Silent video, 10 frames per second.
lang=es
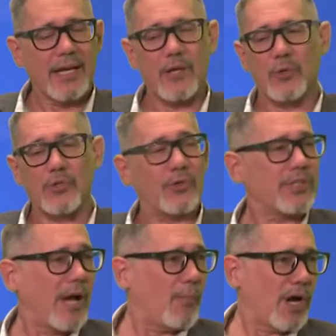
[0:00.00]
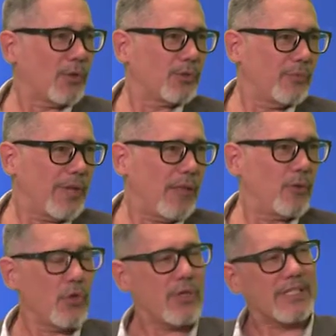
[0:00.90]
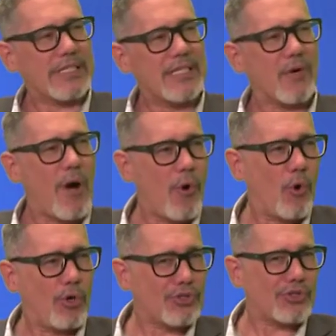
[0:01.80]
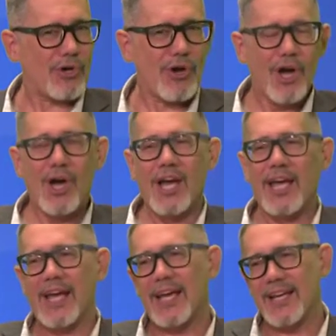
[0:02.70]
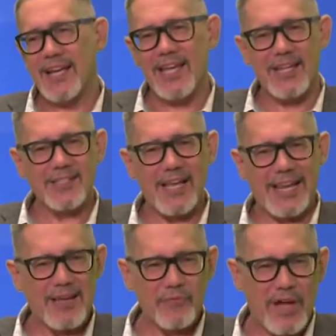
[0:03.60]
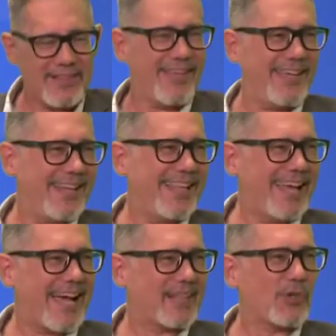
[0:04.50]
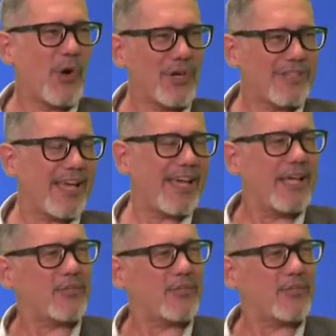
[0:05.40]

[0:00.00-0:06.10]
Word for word: que nosotros estábamos acostumbrados, no, de 5 a 8 eh, ni, es infantil, de 14